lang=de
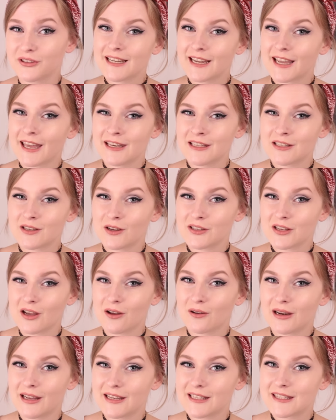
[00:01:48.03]
Dann kann ich euch
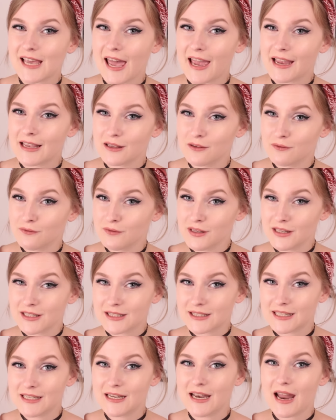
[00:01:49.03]
auch gleich zeigen, wie
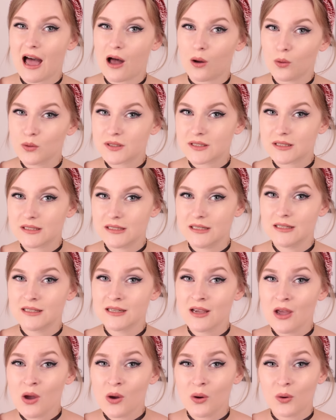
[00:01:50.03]
es denn aussieht
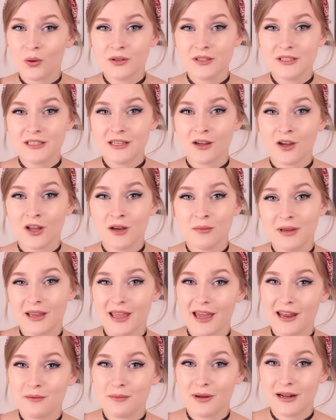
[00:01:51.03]
und ihr könnt mir
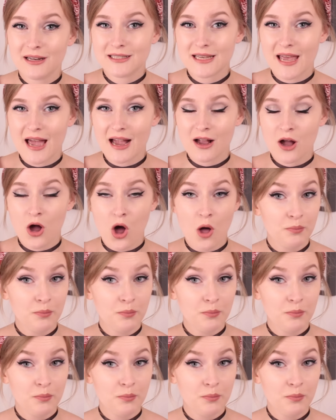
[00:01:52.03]
gerne mal sagen,